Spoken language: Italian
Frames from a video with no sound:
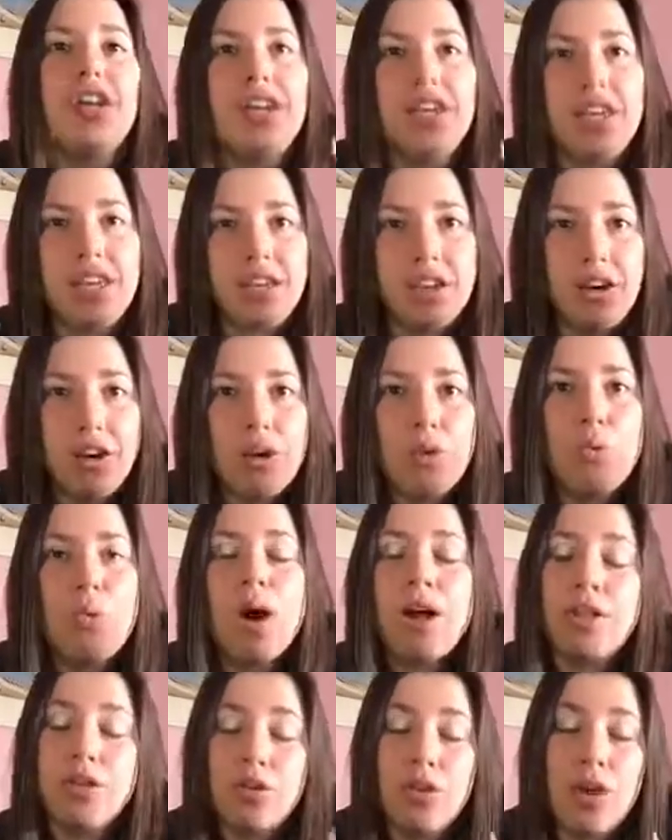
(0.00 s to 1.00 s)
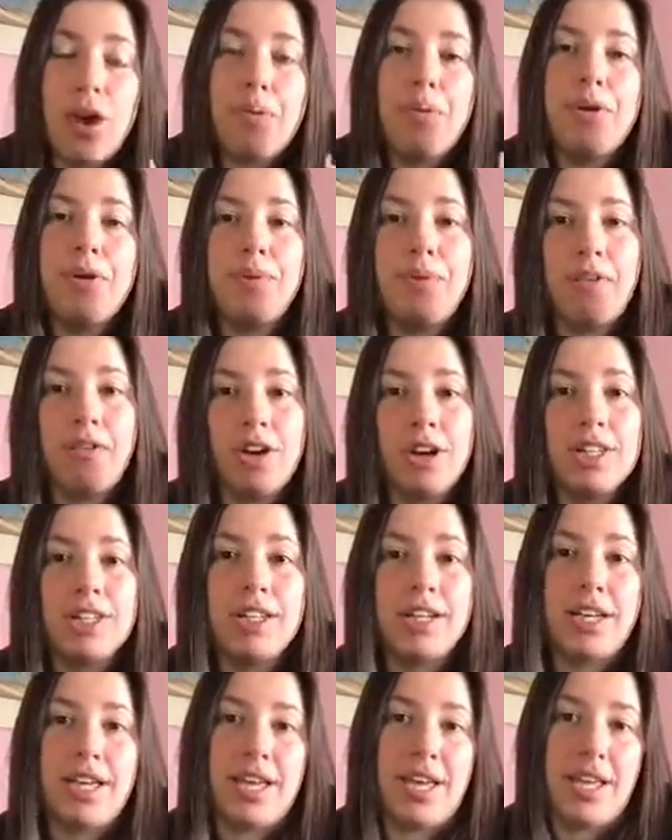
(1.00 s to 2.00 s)
io quando la prima
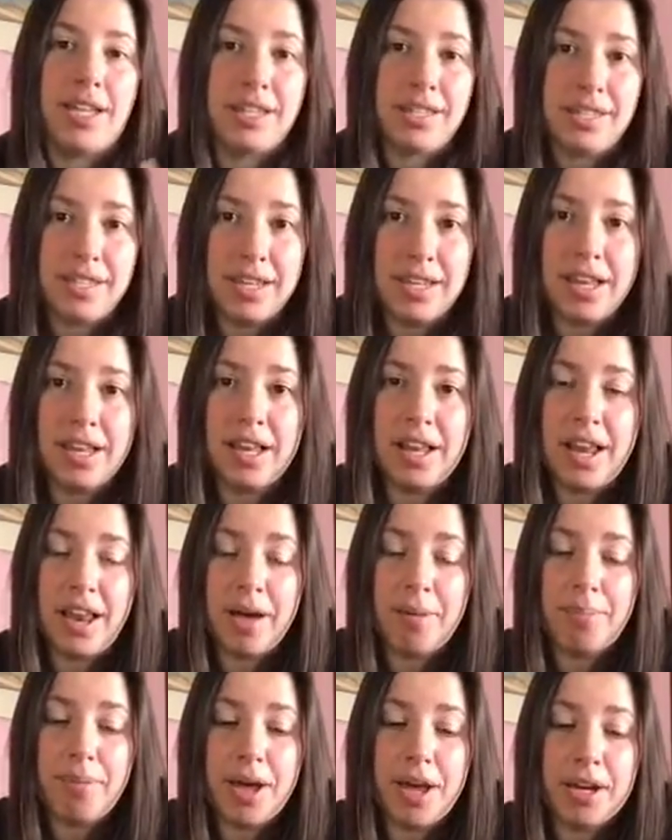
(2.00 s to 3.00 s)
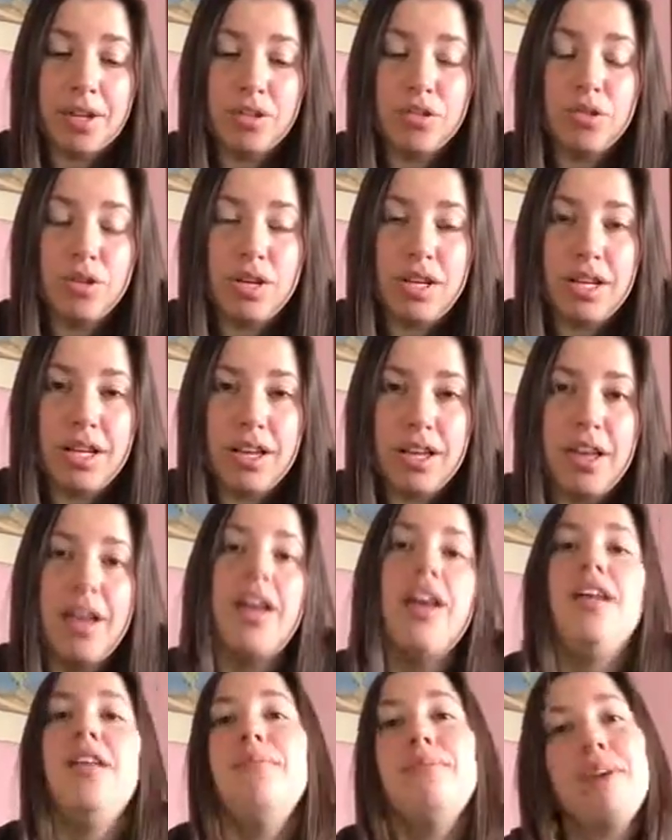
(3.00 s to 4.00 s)
volta che Zichel ha aperto il,
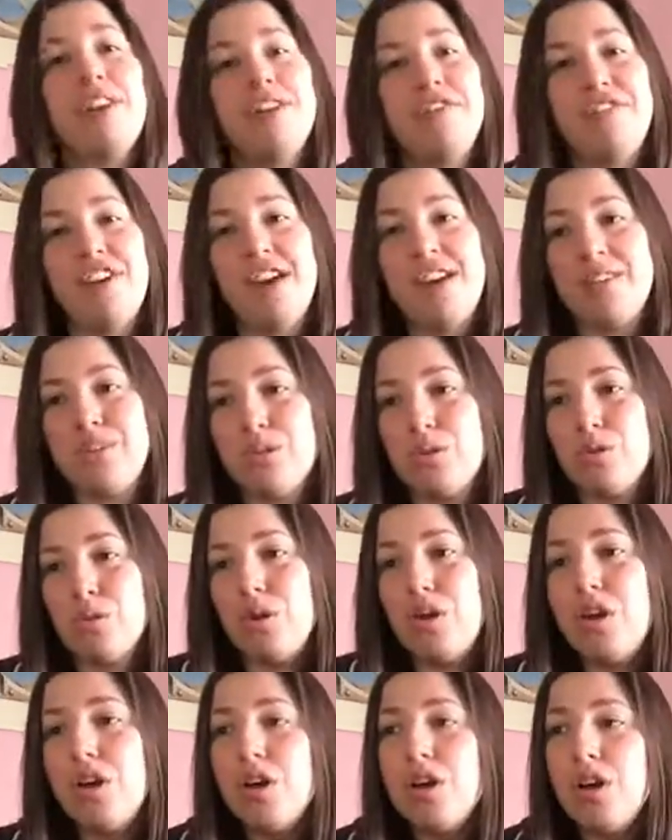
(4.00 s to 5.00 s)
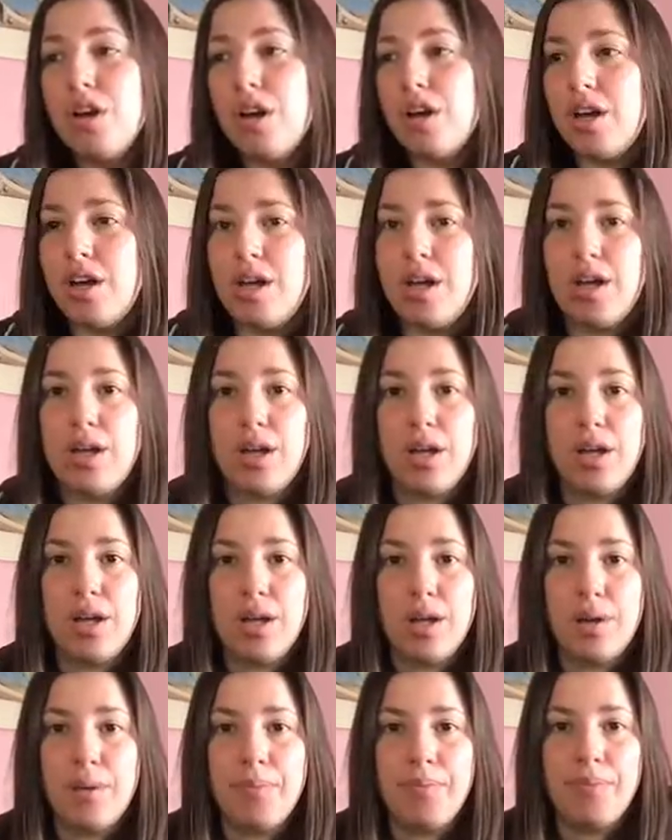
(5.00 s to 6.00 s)
il manifesto
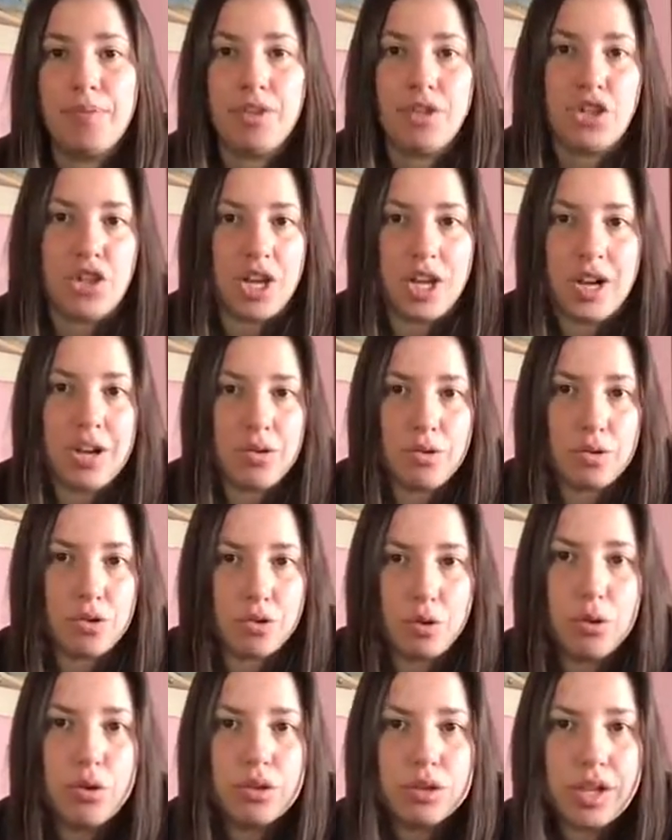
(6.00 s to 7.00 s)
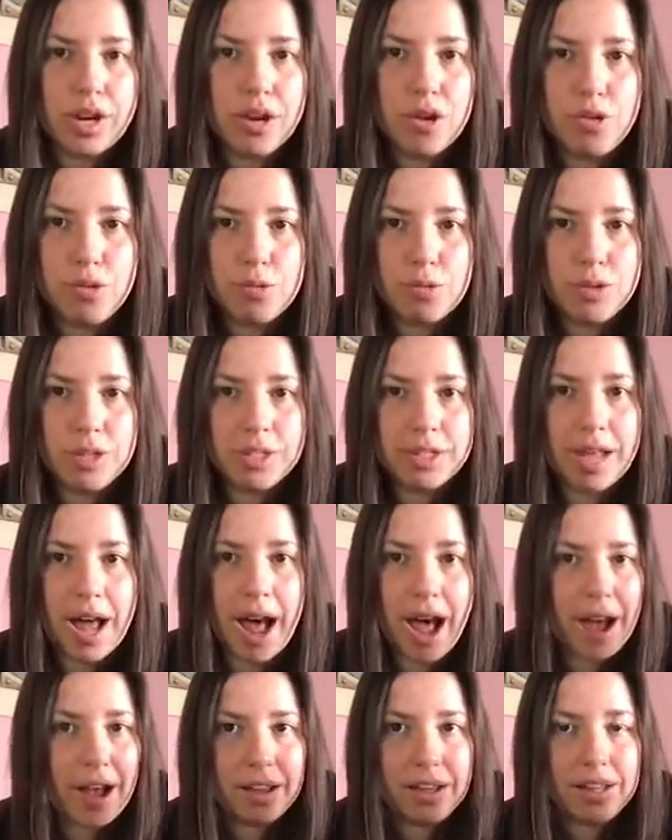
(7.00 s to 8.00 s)
eh, c'erano solo tre
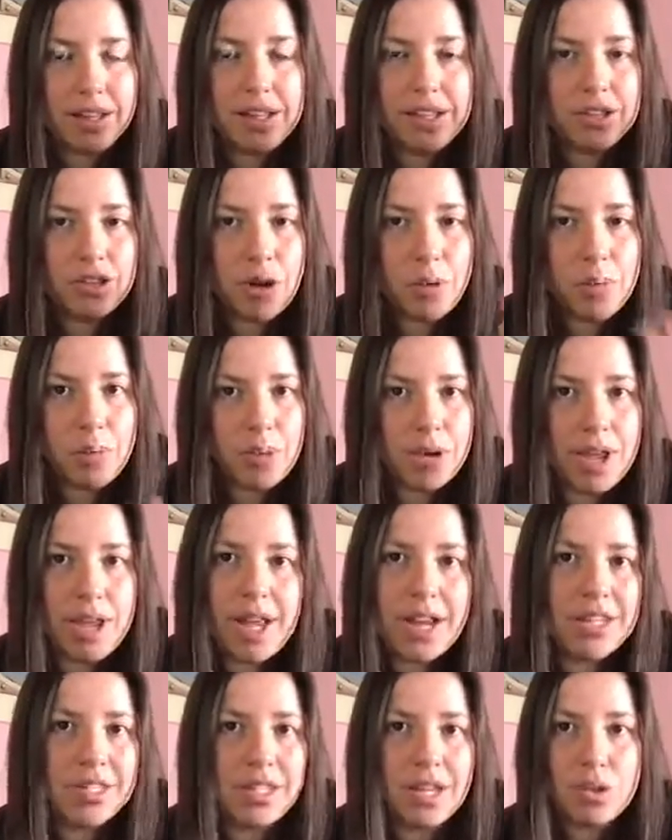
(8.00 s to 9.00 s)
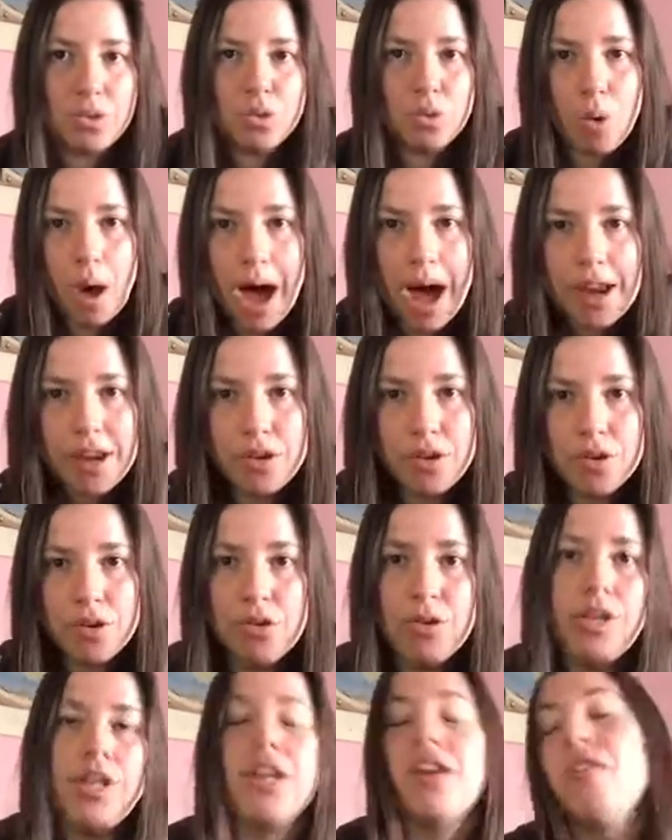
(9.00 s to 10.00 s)
comunità il top e il santuario
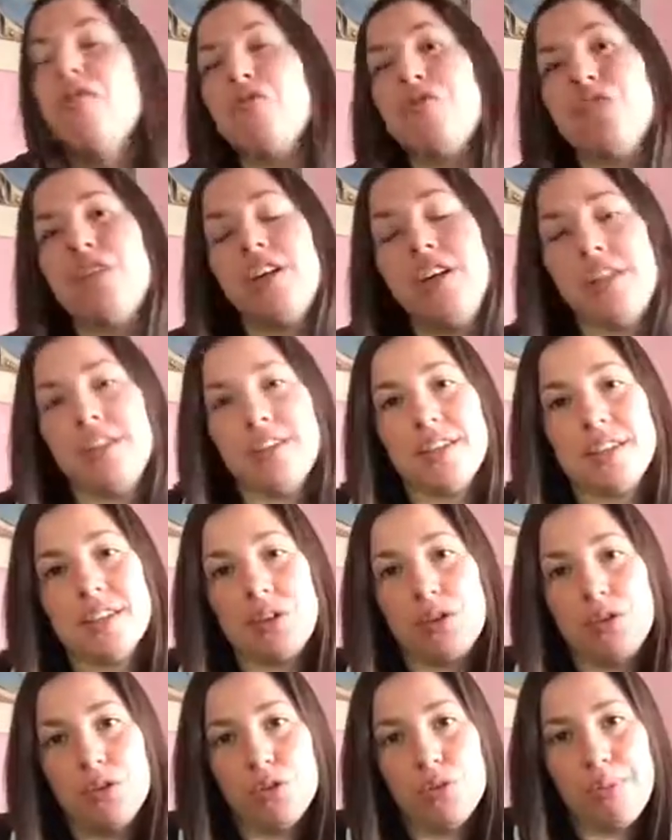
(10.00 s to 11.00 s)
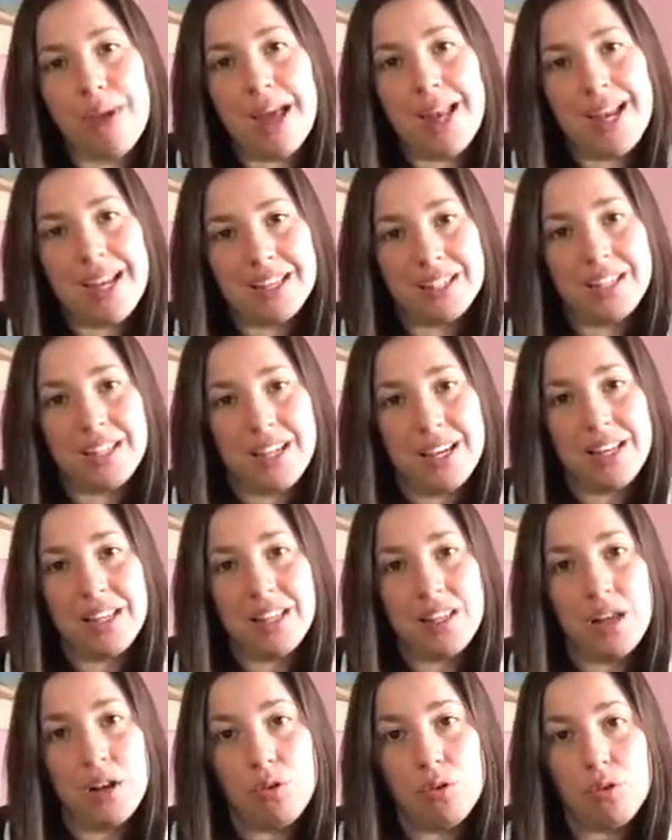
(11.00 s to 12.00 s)
non erano scritte secondo me le ha
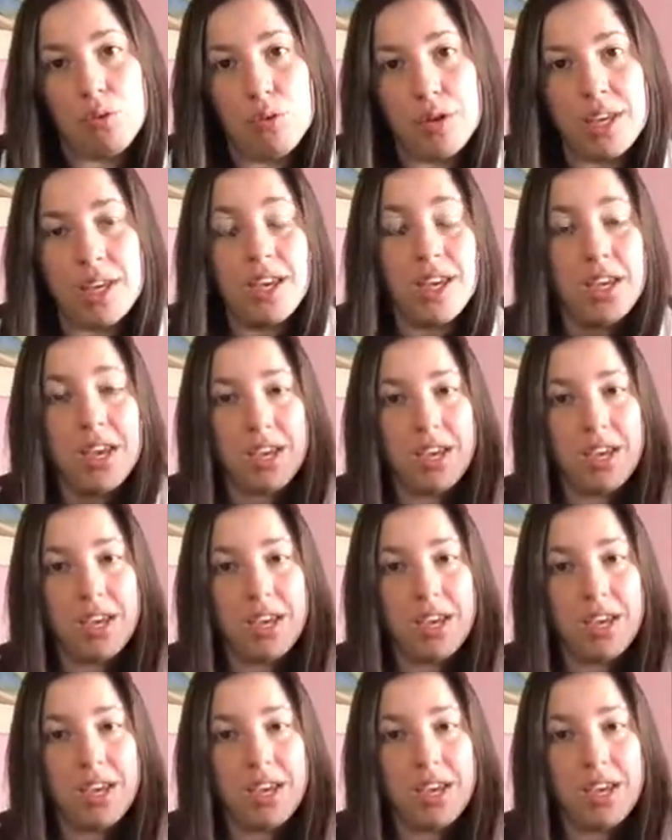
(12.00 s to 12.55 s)
scritte lui